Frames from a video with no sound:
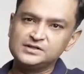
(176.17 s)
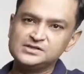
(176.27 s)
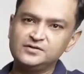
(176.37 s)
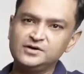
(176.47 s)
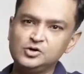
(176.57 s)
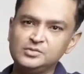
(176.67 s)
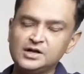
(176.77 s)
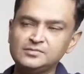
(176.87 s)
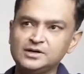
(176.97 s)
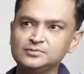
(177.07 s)
ऑफेंस के वीडियो
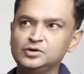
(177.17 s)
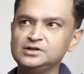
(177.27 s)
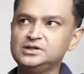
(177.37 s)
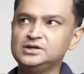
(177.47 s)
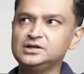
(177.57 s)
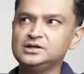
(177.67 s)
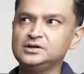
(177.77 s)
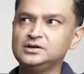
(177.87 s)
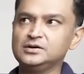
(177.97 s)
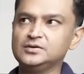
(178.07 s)
में यही बात बोली थी
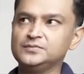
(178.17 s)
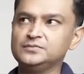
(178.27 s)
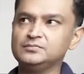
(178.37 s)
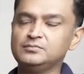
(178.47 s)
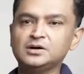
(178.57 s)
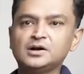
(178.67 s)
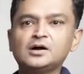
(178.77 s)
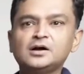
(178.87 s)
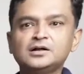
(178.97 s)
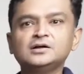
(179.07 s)
कि
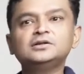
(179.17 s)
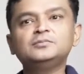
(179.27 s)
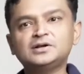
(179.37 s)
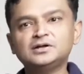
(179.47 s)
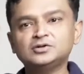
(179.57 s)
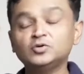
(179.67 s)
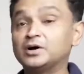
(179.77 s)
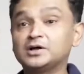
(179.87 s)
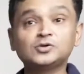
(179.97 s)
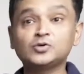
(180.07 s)
बकरा कटेगा तब बटेगा तो
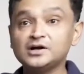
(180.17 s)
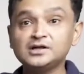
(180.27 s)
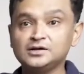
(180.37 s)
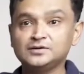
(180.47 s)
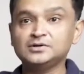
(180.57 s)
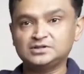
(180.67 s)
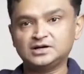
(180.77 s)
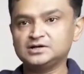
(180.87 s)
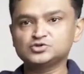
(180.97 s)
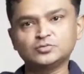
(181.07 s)
बकरा तो कट गया
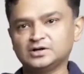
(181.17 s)
पंद्रह अगस्त